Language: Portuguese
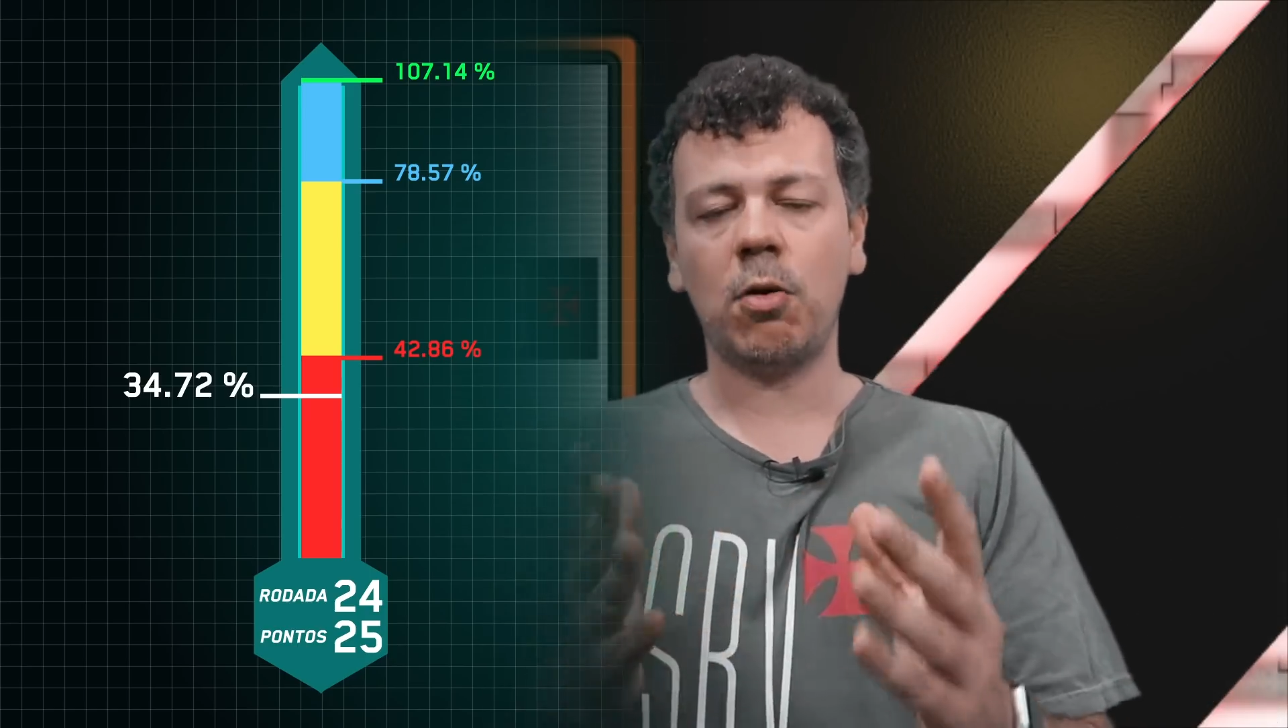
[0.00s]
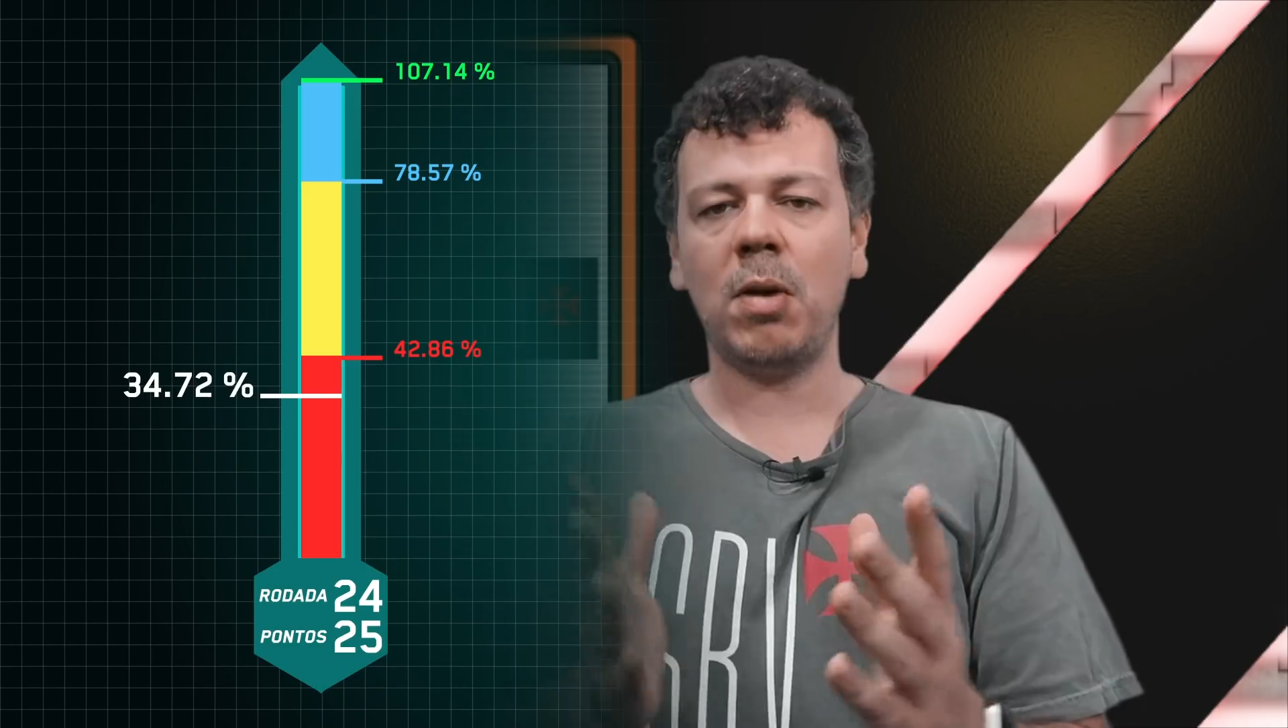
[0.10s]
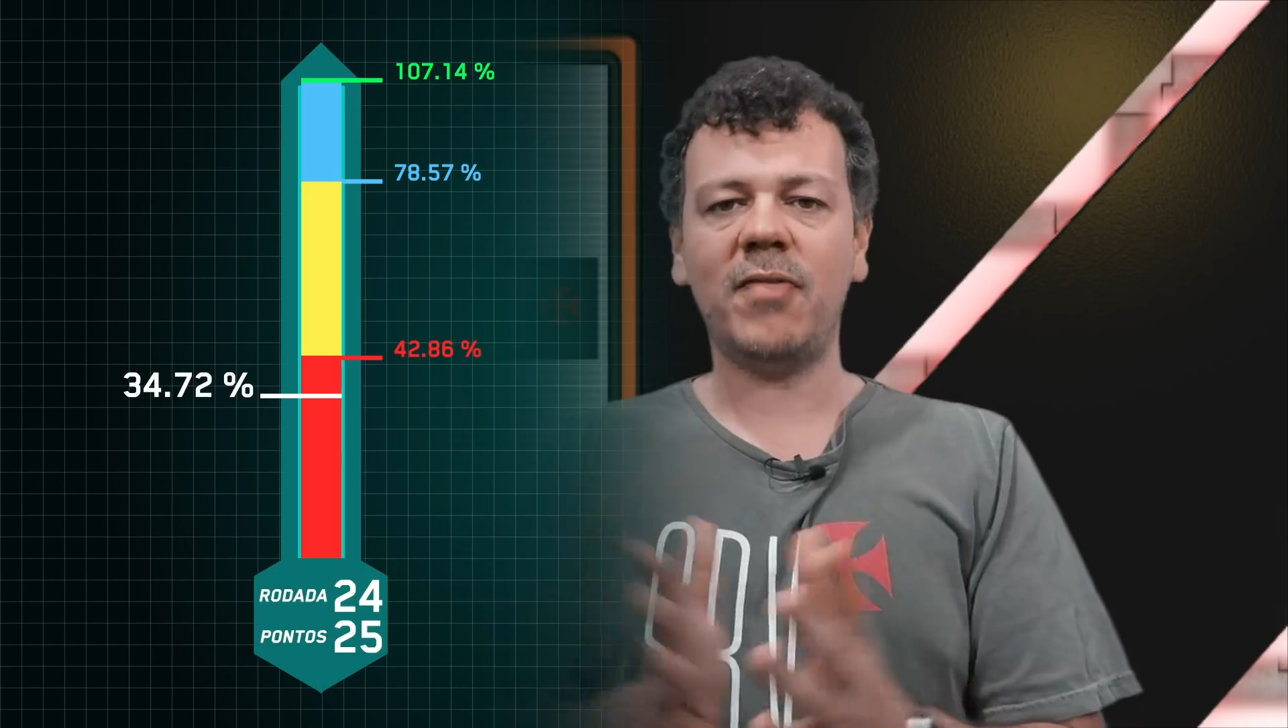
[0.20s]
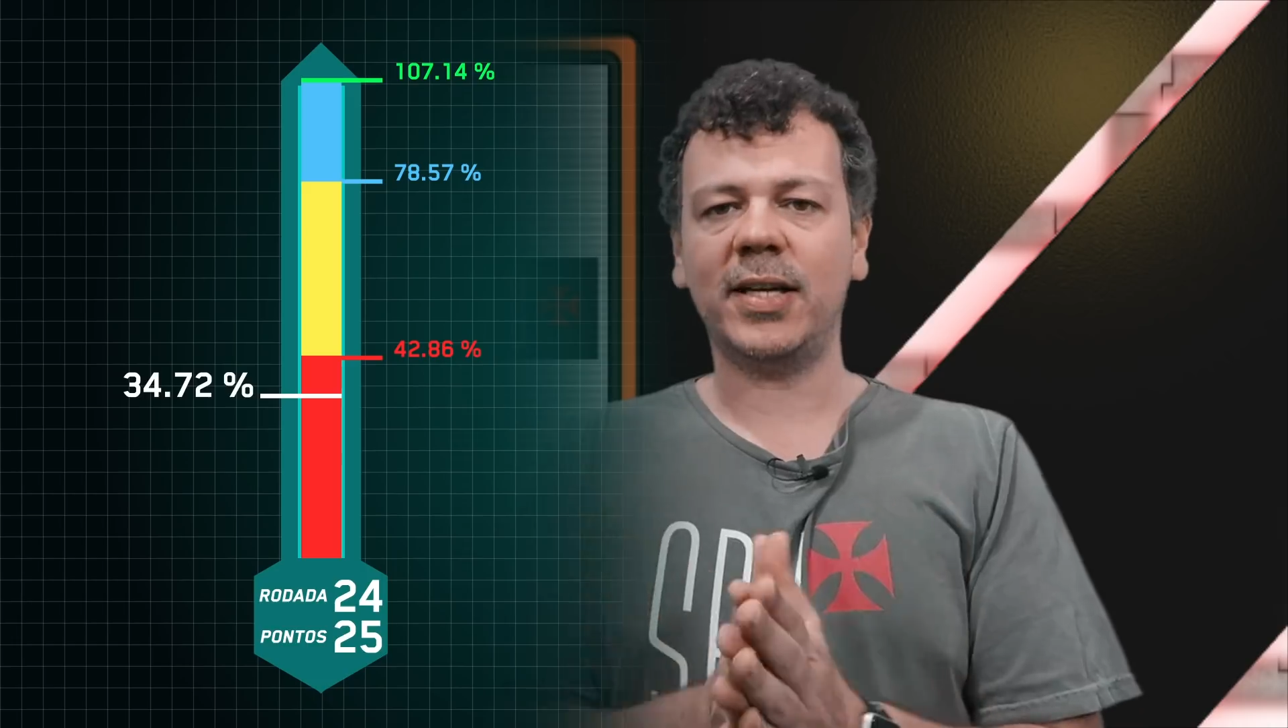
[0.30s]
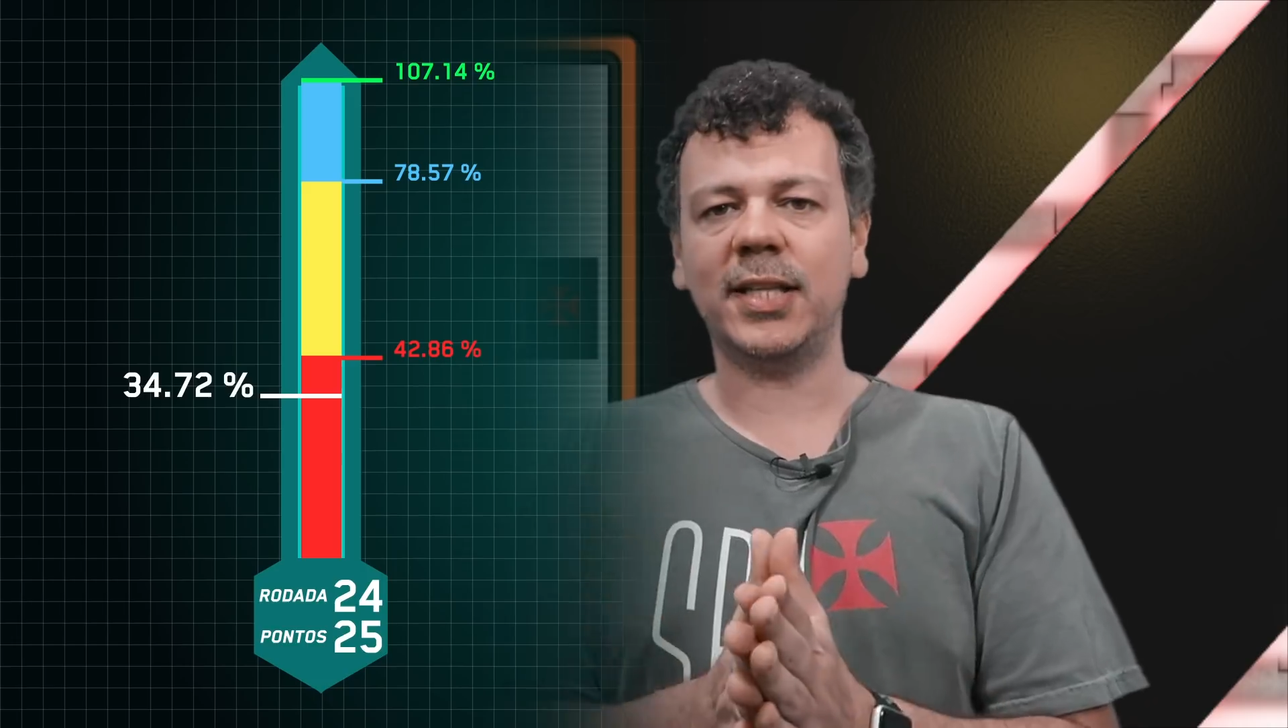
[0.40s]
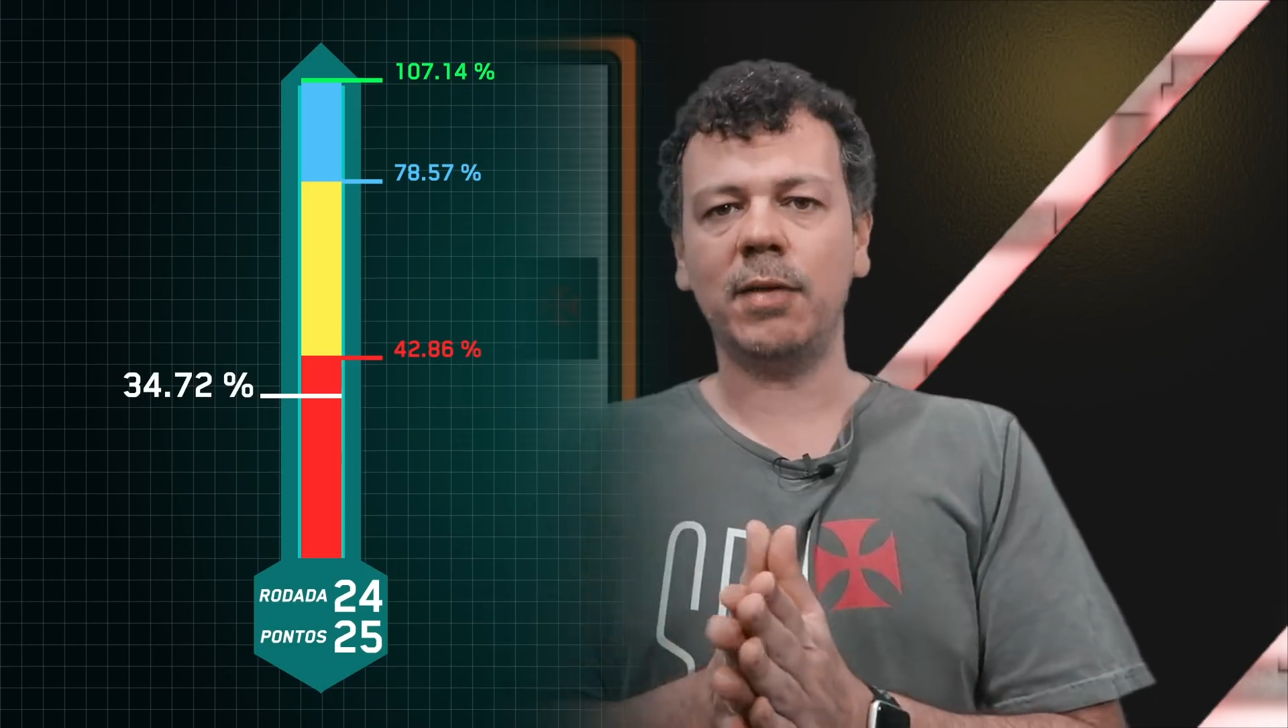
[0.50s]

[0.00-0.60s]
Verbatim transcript: com uma vaga na